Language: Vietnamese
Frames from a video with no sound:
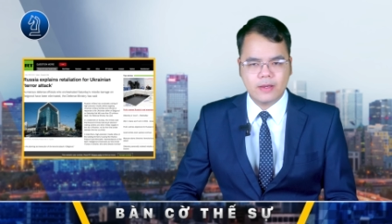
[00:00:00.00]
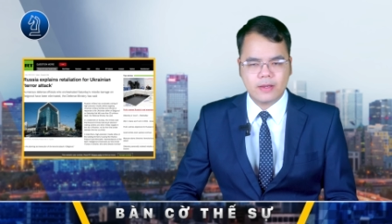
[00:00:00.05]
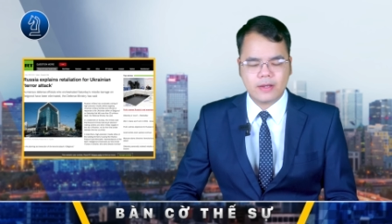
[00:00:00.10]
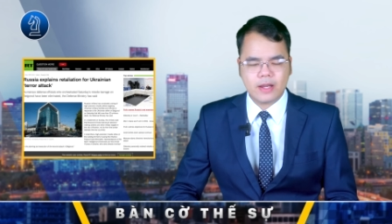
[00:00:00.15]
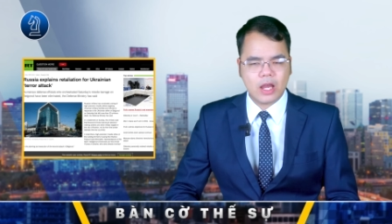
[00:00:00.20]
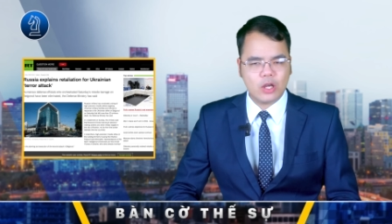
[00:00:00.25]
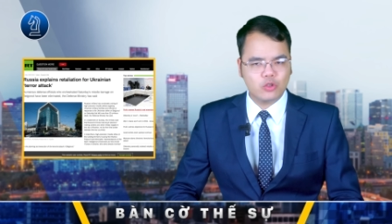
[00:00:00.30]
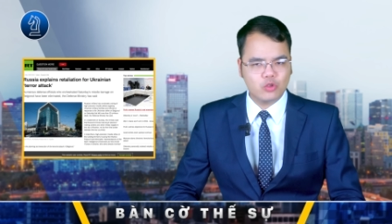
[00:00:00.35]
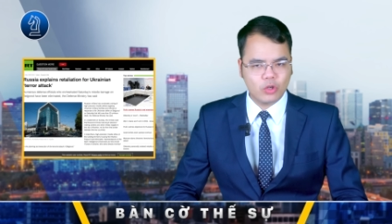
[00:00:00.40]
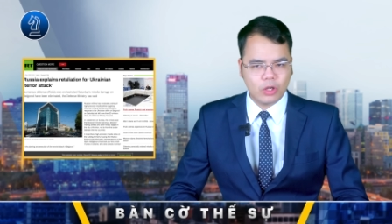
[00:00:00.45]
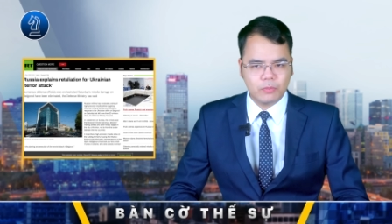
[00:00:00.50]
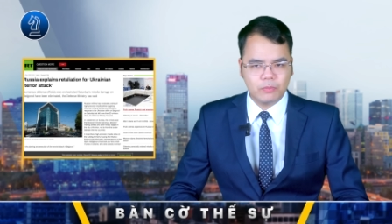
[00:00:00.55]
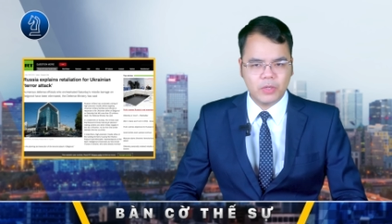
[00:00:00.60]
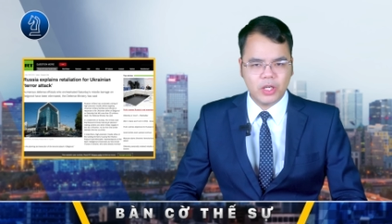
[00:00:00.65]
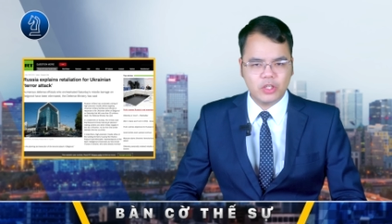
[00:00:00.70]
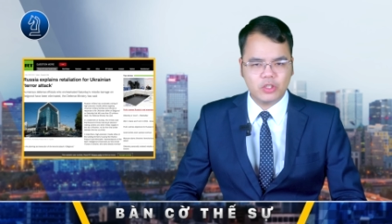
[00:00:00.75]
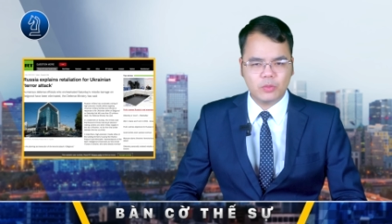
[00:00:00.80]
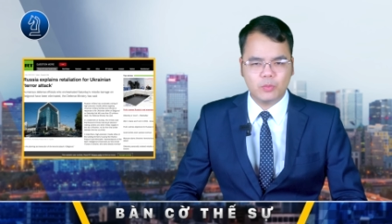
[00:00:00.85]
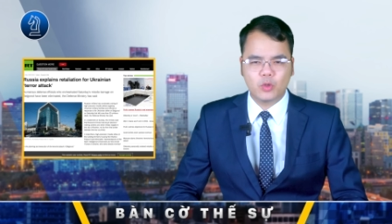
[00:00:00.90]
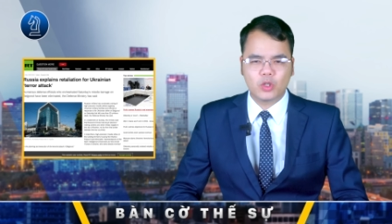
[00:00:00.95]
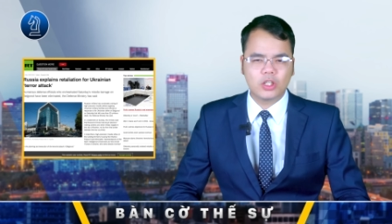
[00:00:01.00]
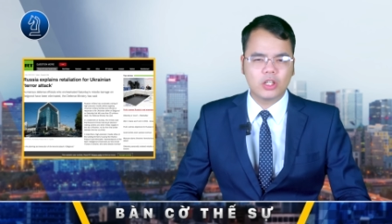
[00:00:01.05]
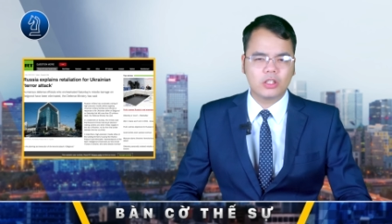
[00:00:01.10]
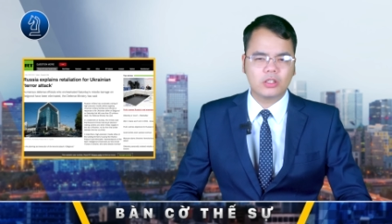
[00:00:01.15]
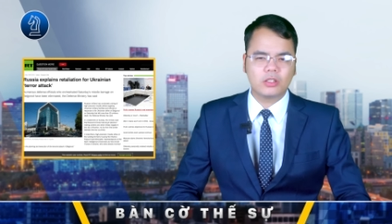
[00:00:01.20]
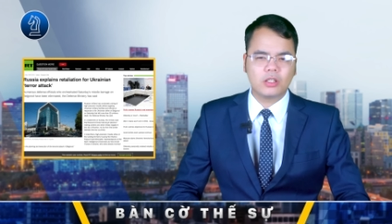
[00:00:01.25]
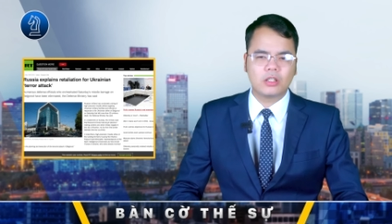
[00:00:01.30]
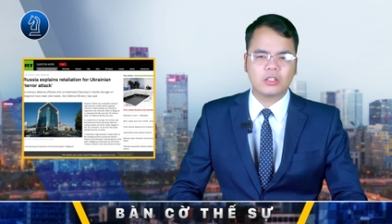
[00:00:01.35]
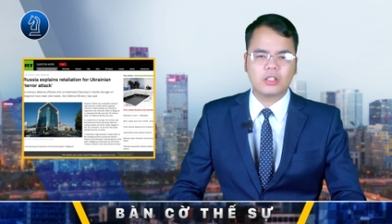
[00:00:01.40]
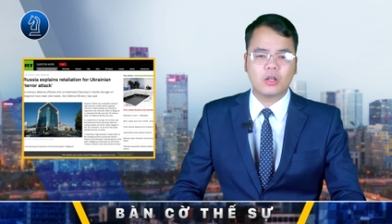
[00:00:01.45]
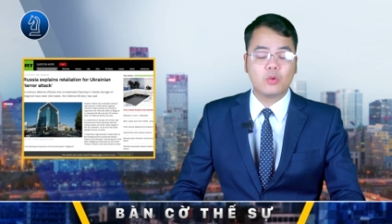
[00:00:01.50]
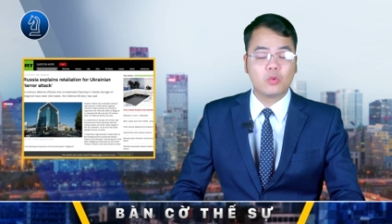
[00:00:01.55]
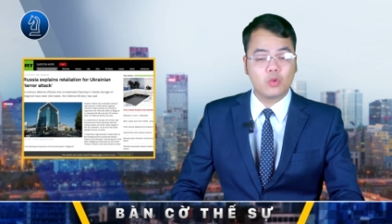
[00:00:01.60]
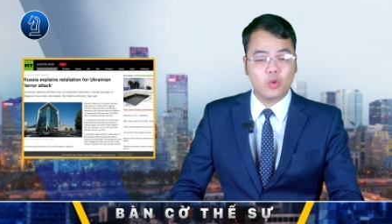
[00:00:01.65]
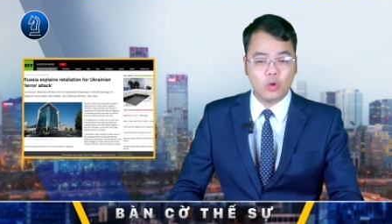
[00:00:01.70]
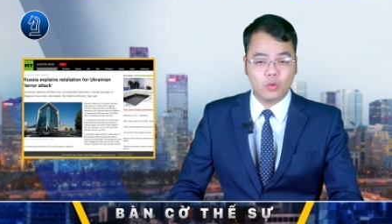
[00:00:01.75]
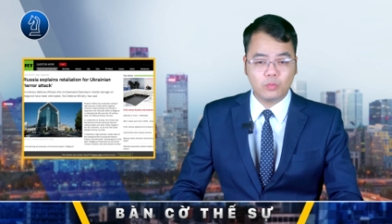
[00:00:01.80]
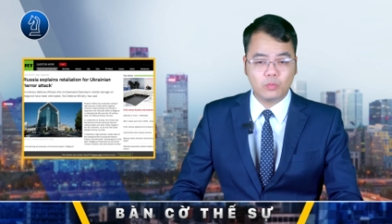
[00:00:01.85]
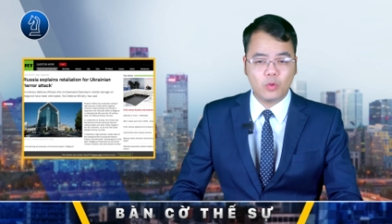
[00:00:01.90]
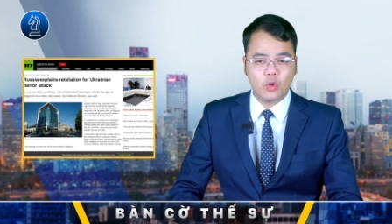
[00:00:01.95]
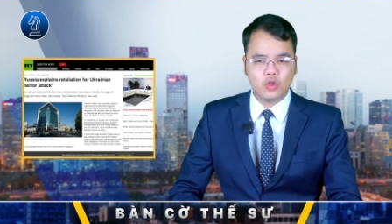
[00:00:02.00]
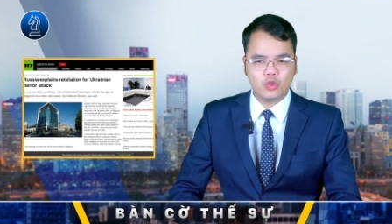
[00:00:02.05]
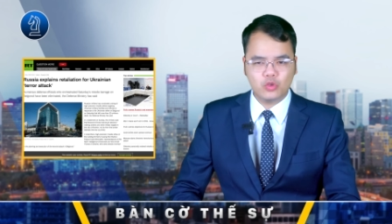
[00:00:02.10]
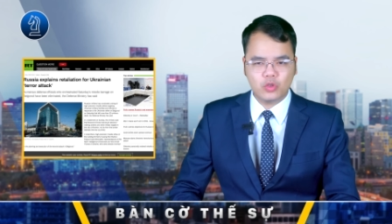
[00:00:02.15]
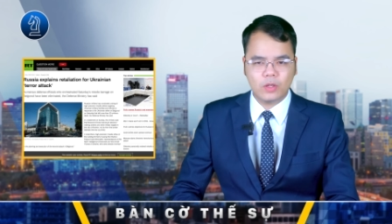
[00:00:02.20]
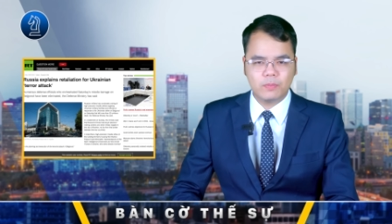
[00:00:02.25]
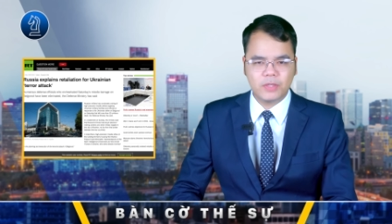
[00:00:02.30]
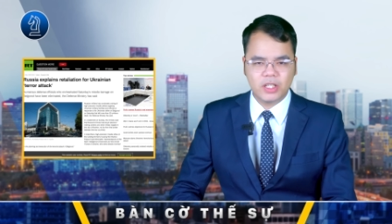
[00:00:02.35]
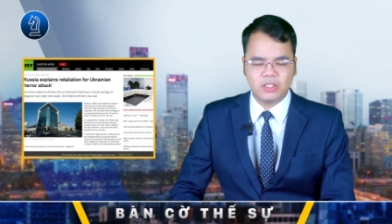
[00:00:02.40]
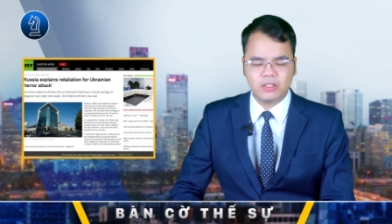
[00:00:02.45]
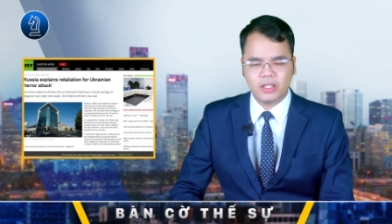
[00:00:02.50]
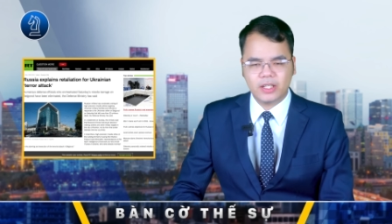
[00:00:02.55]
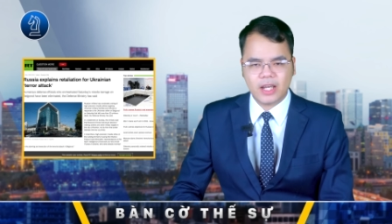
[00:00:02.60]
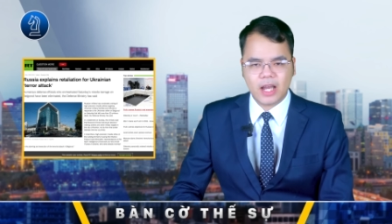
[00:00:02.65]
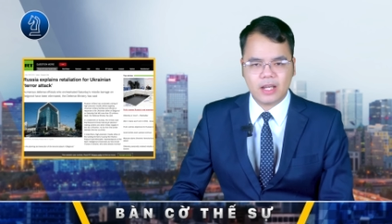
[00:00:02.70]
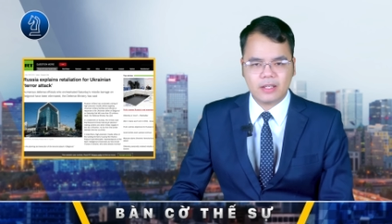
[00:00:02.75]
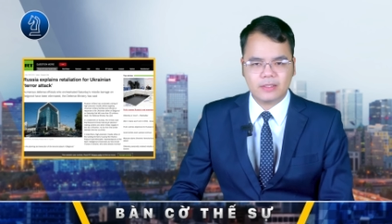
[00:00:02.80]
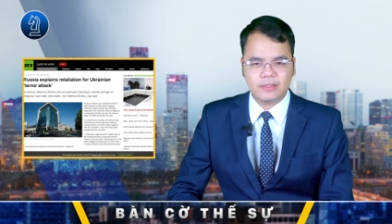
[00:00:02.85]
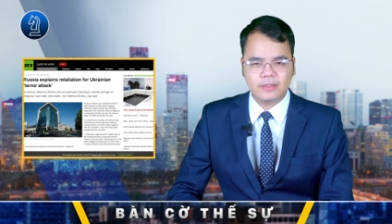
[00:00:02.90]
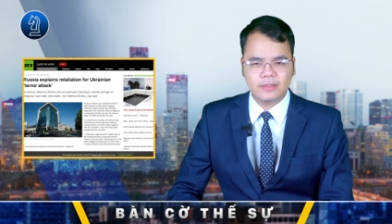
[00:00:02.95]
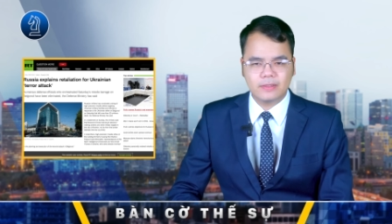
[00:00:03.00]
đang chuẩn bị cho một đợt tấn công khủng bố xuyên biên giới khác.